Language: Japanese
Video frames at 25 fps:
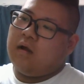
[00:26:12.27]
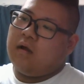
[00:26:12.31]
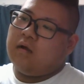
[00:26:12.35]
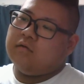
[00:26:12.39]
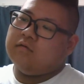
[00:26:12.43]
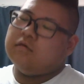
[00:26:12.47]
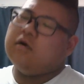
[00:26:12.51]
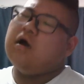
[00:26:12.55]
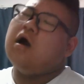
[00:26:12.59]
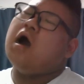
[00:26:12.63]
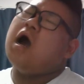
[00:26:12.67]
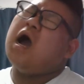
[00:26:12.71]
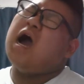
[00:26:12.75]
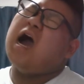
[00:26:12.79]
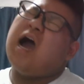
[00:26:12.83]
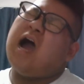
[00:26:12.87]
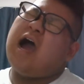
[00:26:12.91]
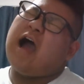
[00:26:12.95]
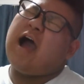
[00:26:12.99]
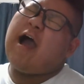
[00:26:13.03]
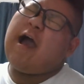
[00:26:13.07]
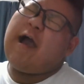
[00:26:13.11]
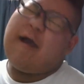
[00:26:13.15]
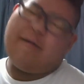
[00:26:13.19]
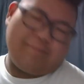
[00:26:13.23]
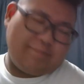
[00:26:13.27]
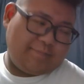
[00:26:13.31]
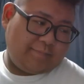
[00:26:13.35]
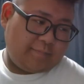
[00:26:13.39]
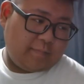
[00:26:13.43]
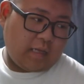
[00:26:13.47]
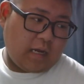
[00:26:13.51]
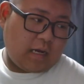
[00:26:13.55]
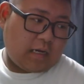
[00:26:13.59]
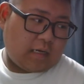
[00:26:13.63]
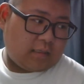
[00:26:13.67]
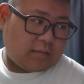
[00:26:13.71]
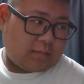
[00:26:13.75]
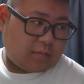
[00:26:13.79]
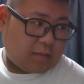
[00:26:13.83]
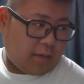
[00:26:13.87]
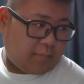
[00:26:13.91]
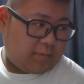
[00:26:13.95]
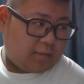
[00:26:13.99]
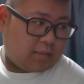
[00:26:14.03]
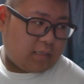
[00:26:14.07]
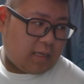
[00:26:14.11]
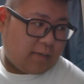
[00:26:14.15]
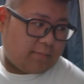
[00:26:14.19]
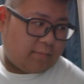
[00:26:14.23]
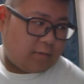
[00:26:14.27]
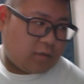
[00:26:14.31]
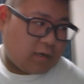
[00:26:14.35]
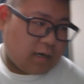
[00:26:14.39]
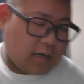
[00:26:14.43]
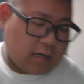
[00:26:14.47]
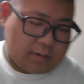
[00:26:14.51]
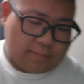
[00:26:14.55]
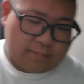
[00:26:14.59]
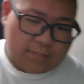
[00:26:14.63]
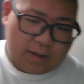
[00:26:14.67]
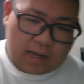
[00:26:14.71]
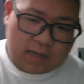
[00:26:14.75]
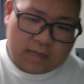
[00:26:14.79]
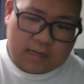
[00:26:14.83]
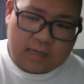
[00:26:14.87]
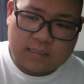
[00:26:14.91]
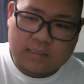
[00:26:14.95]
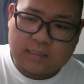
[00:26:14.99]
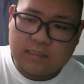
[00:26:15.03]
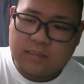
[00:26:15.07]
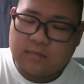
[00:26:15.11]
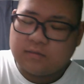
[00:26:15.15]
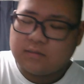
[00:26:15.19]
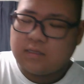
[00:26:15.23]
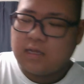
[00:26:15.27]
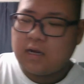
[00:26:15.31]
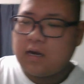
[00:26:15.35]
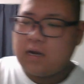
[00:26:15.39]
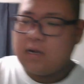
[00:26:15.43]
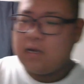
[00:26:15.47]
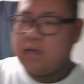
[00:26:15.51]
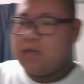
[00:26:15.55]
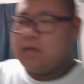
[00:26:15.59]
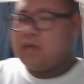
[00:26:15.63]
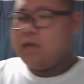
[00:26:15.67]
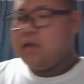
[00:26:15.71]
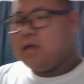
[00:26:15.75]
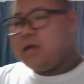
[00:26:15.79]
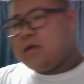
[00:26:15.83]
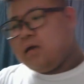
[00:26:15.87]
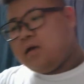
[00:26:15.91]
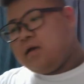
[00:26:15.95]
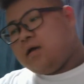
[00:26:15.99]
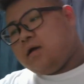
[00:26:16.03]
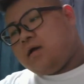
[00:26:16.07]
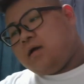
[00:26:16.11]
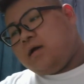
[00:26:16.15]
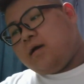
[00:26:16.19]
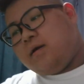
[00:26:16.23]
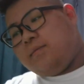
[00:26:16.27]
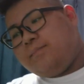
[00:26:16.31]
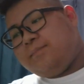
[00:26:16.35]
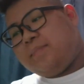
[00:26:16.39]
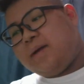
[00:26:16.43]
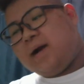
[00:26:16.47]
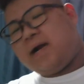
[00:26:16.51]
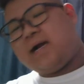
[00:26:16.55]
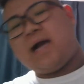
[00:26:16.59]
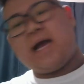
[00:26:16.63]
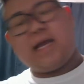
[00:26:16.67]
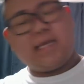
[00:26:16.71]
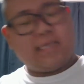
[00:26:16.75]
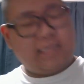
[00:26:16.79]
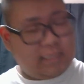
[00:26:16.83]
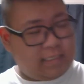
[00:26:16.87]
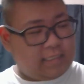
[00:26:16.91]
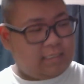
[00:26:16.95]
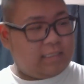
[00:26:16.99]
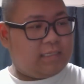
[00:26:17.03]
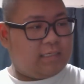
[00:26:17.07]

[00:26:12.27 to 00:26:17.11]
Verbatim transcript: うわはなんか食べたいものあれバーガーキングだなバガキン